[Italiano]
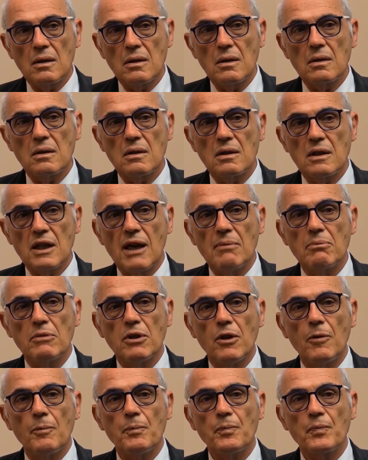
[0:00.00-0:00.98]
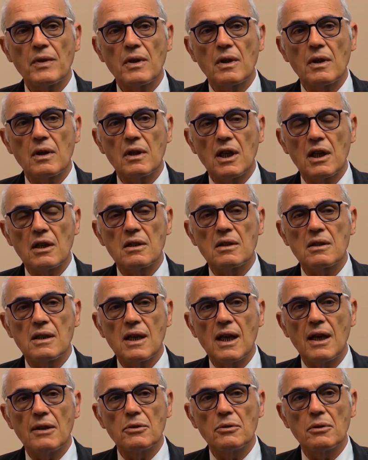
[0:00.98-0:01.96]
Stiamo
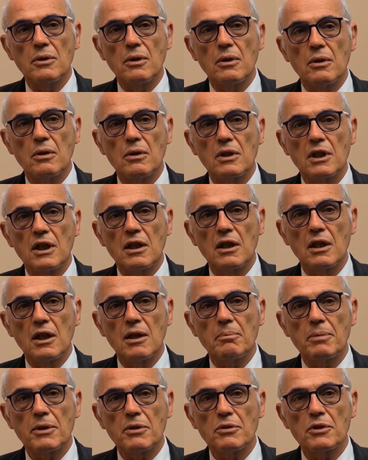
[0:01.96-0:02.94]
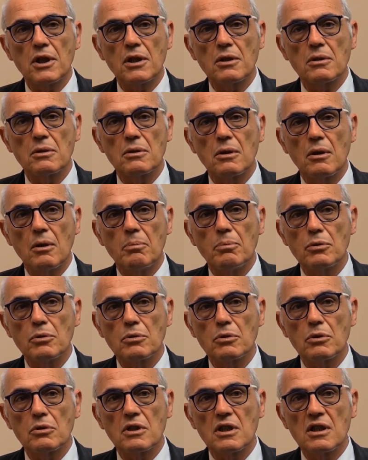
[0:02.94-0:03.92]
realizzando il progetto
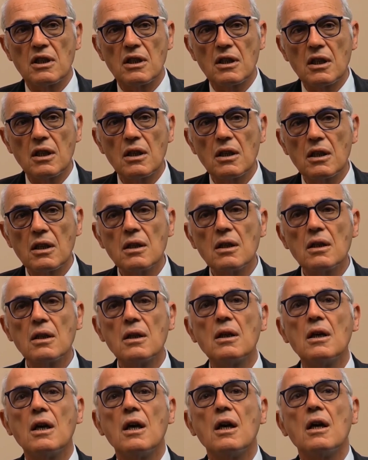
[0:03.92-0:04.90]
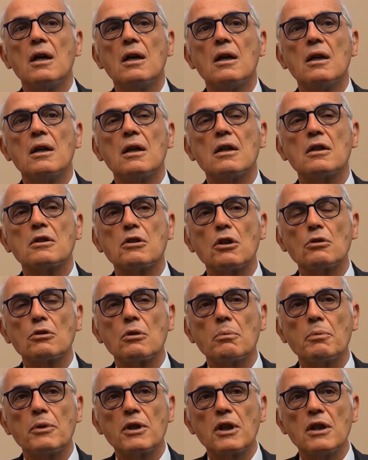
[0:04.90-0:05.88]
appunto di screening eh,
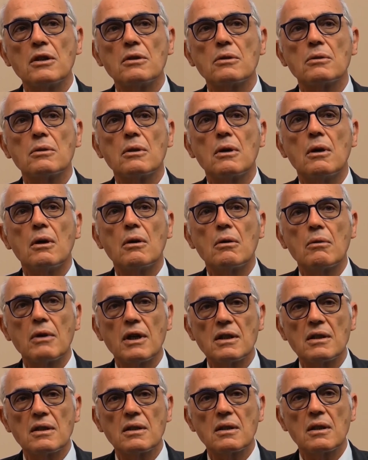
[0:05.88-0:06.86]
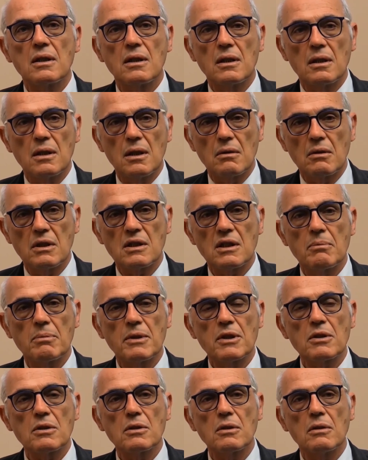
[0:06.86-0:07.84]
sottoponendo questi, queste
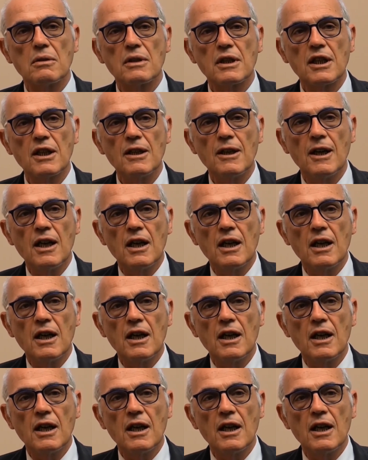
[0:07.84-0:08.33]
persone